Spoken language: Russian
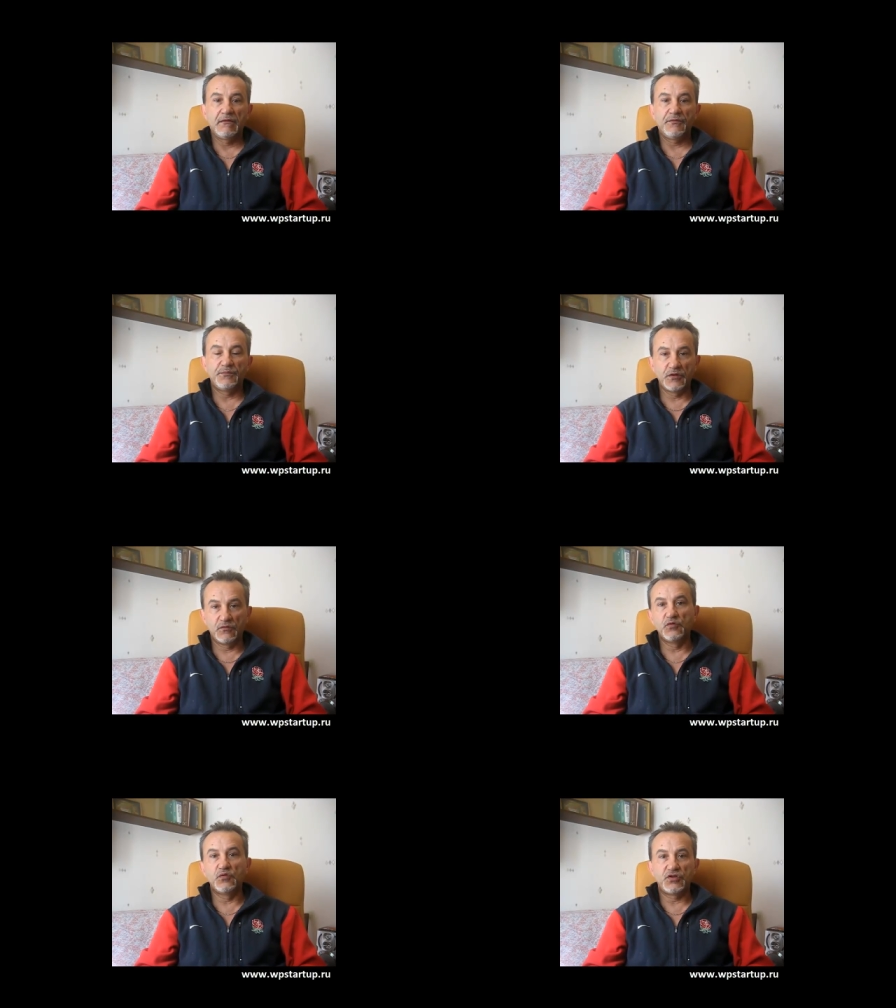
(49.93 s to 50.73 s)
В
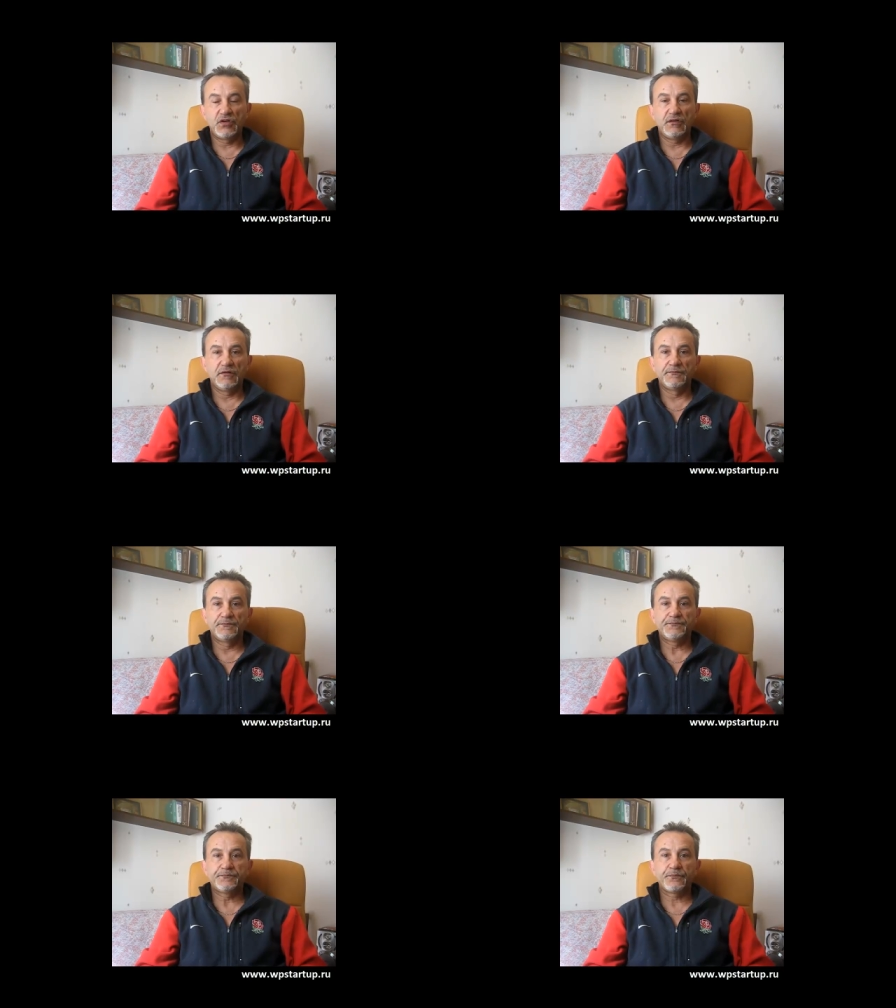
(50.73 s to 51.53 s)
первую очередь,
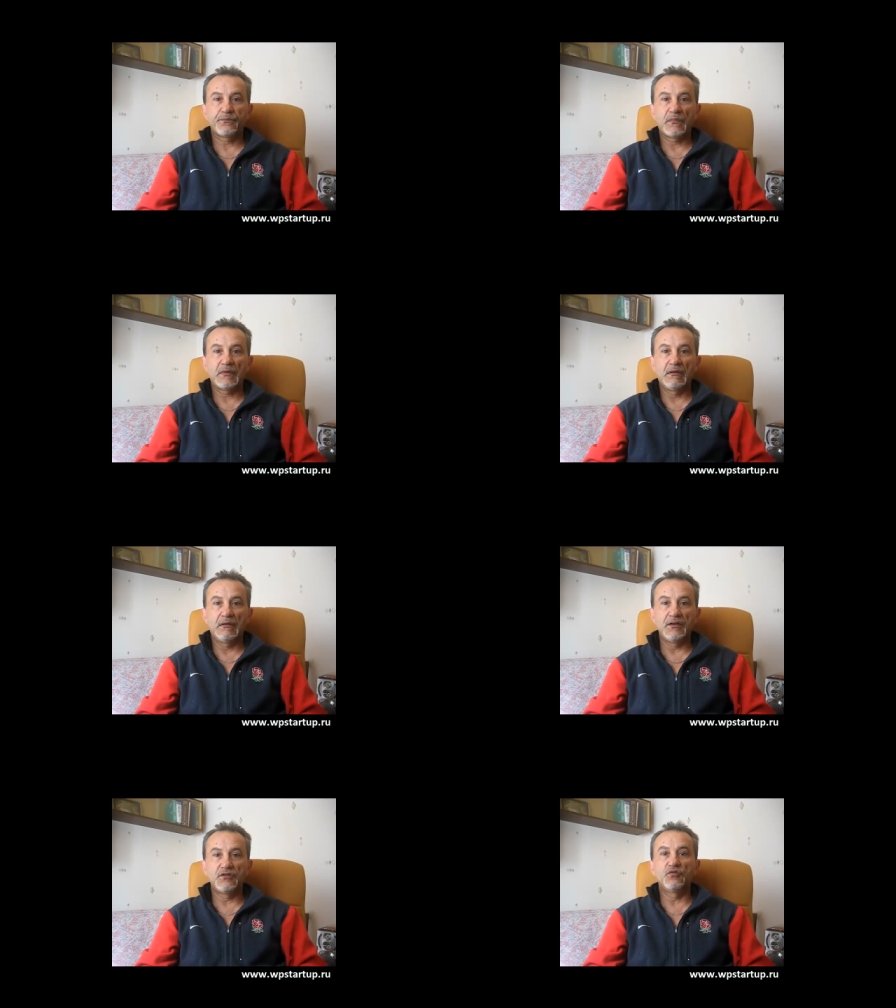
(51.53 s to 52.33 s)

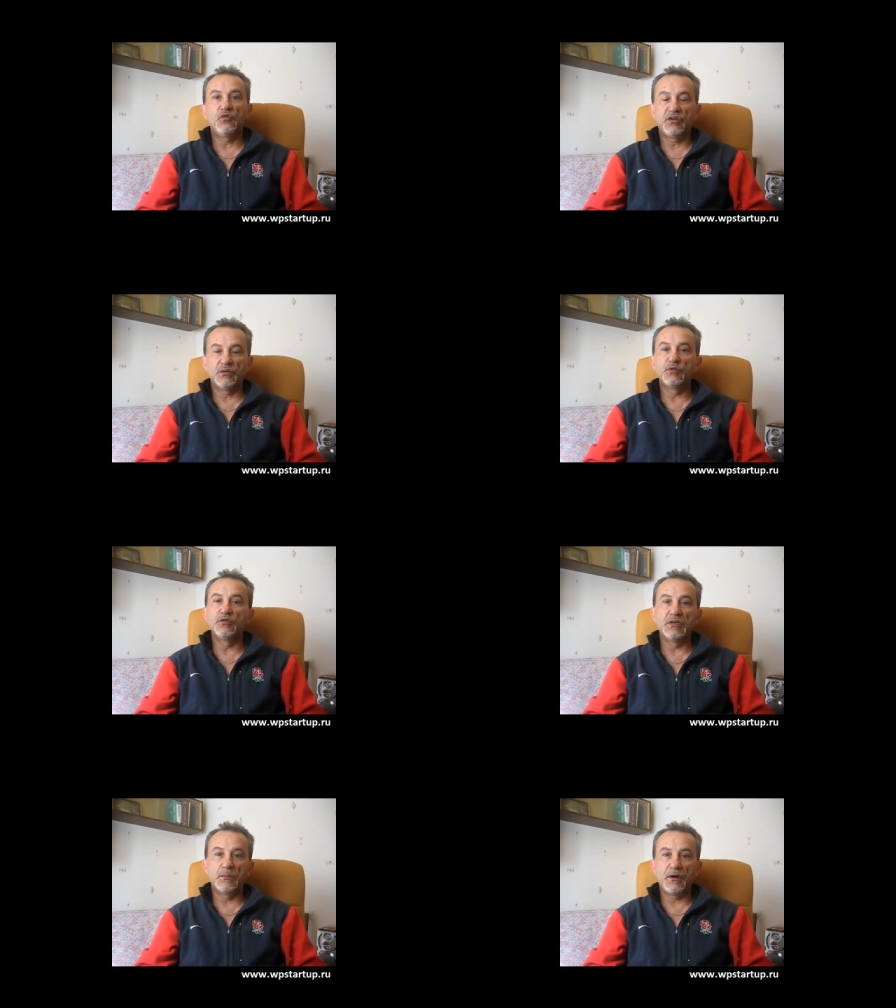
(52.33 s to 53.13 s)
эти уроки
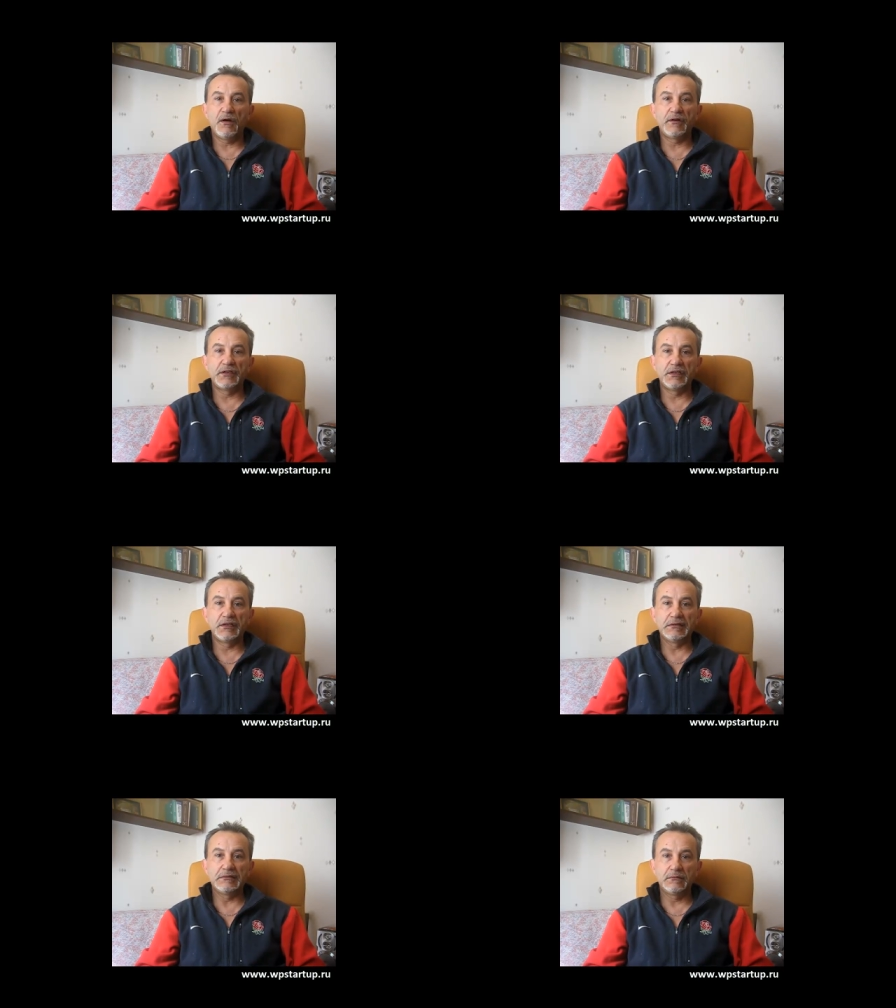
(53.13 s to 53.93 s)
будут направлены
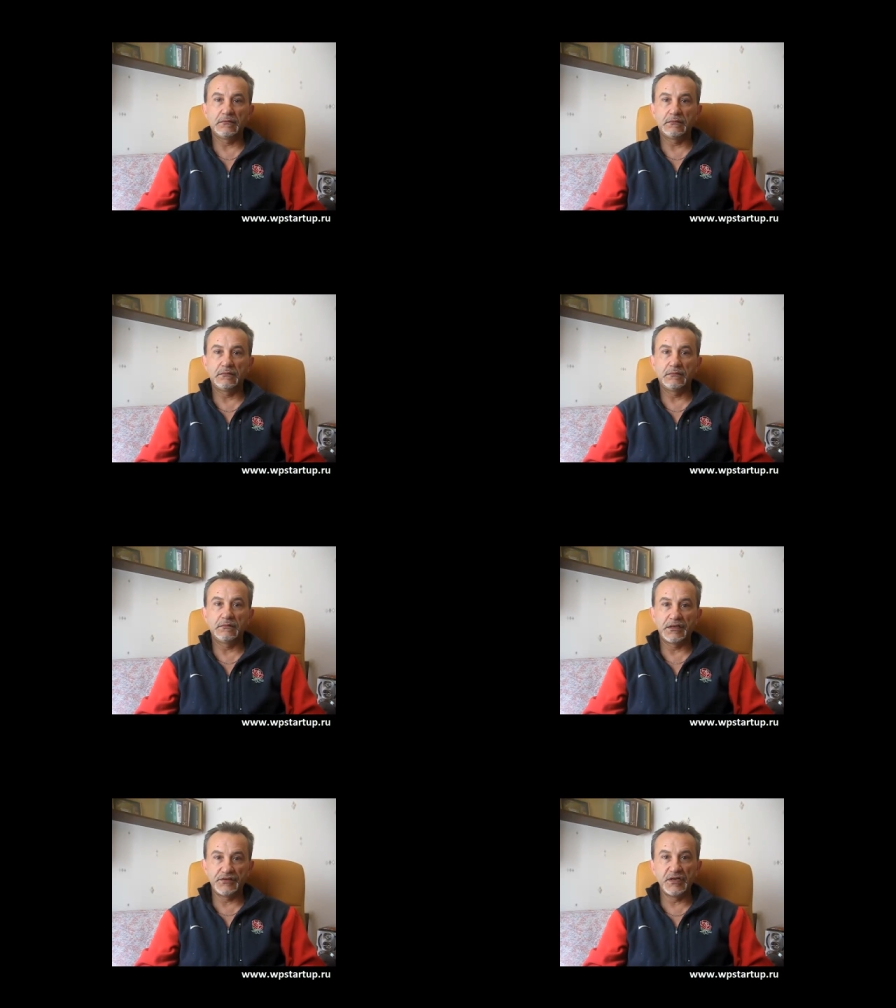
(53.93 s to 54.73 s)

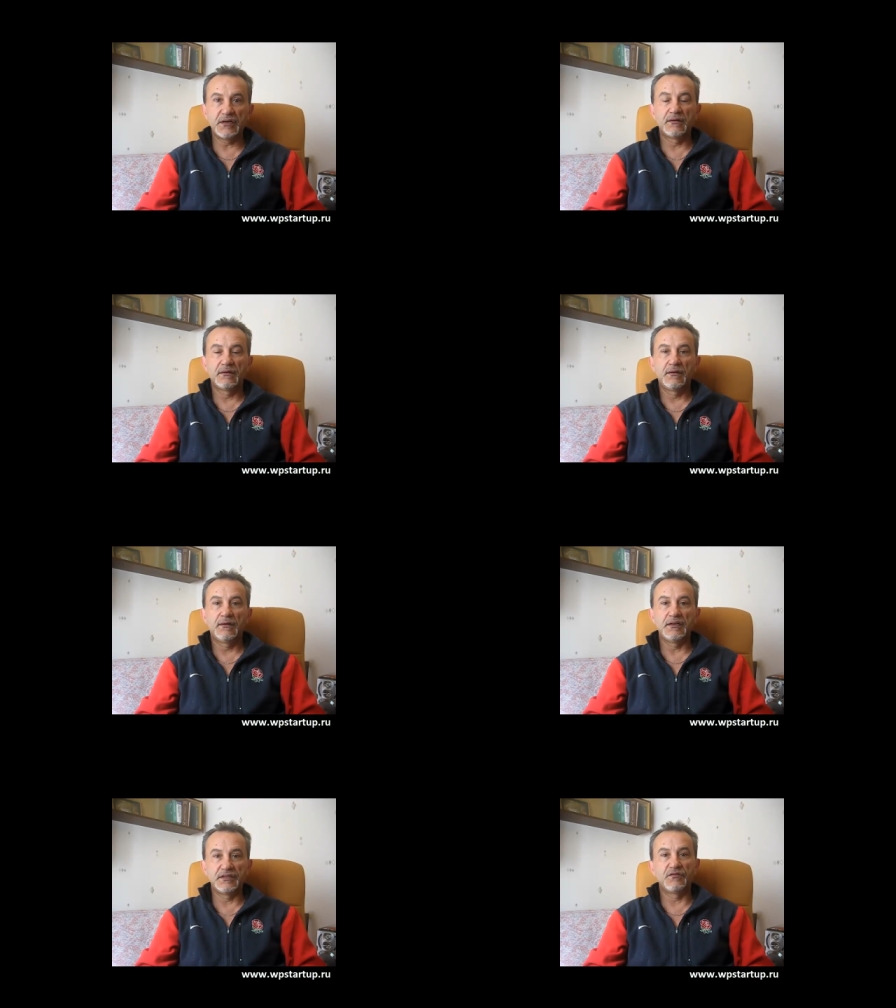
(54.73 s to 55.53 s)
на тех
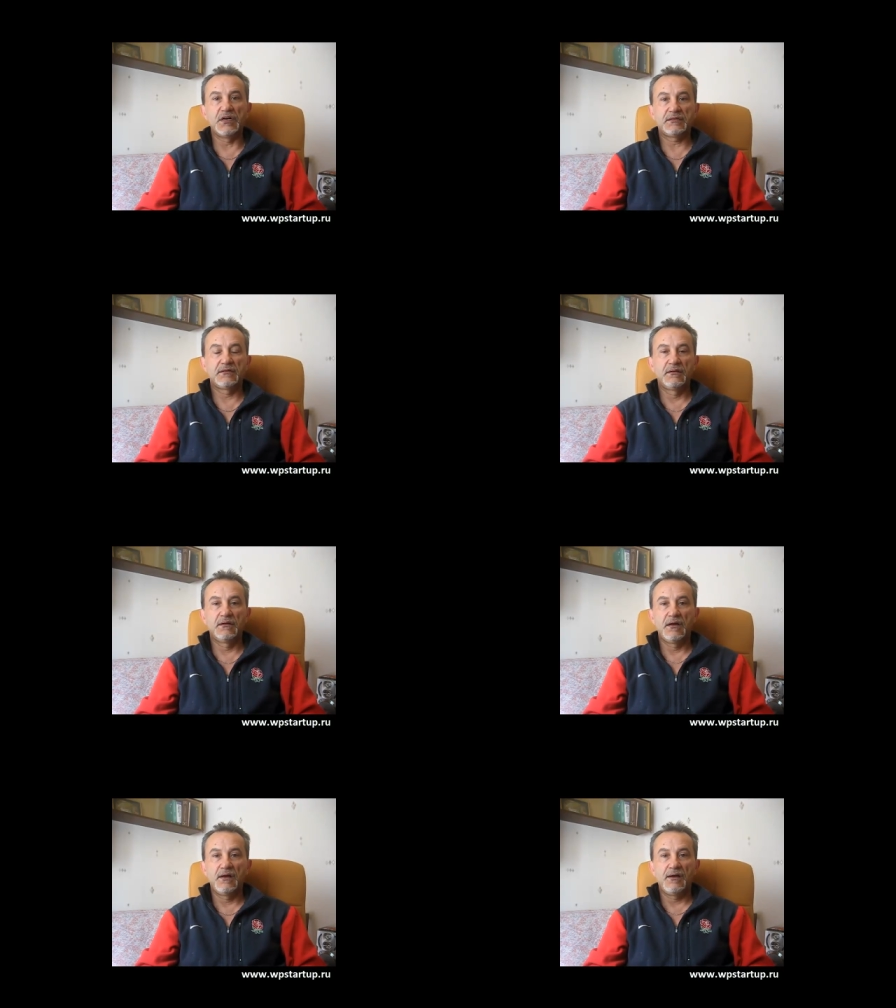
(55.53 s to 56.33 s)
из вас,
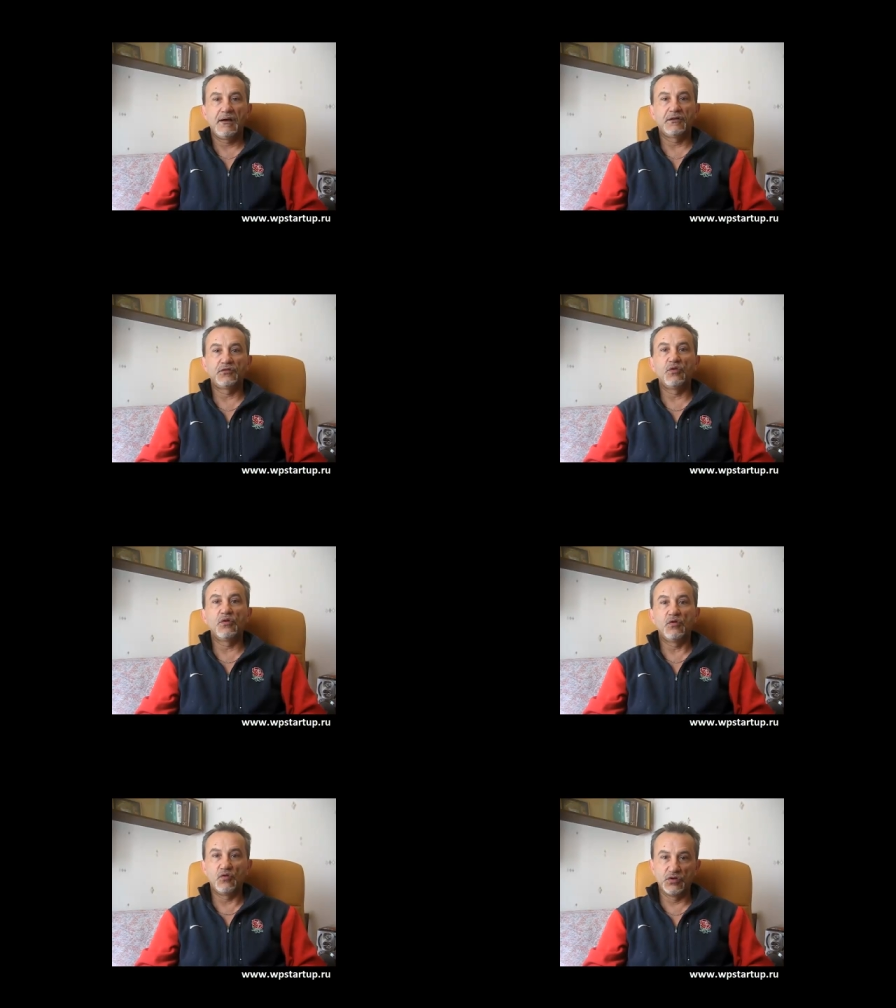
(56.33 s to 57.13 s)
кто
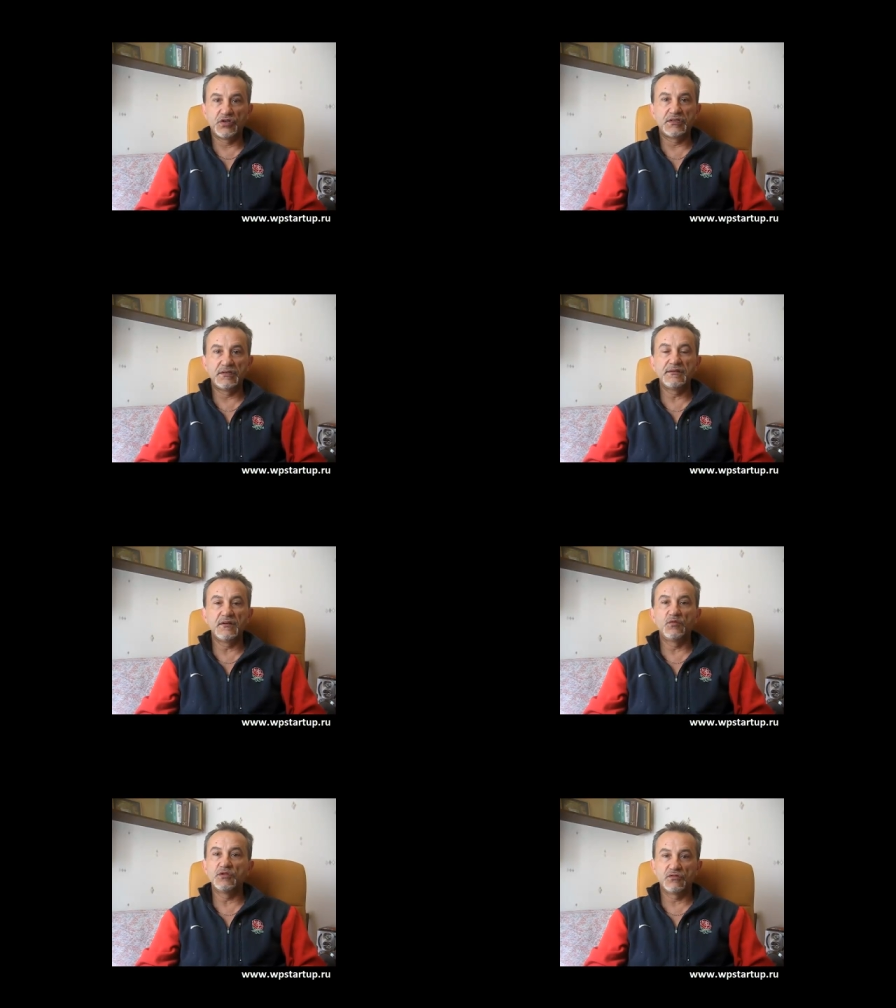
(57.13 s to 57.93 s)
хочет
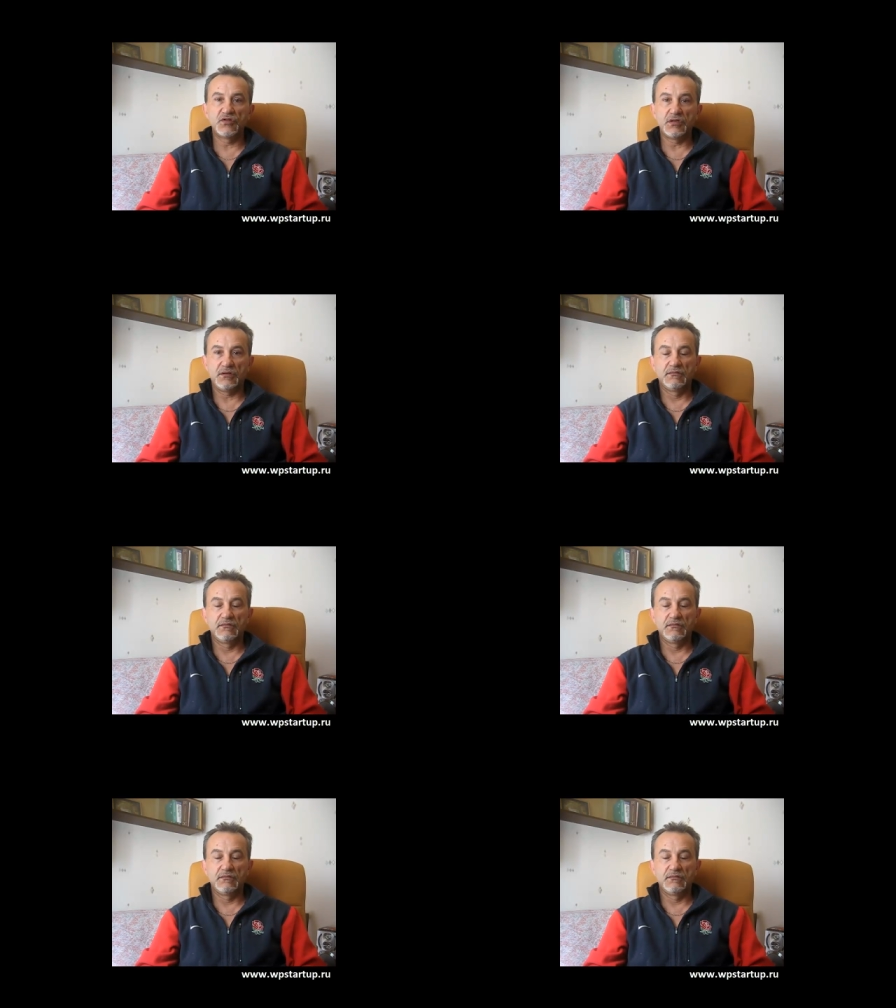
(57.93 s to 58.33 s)
систему изучить.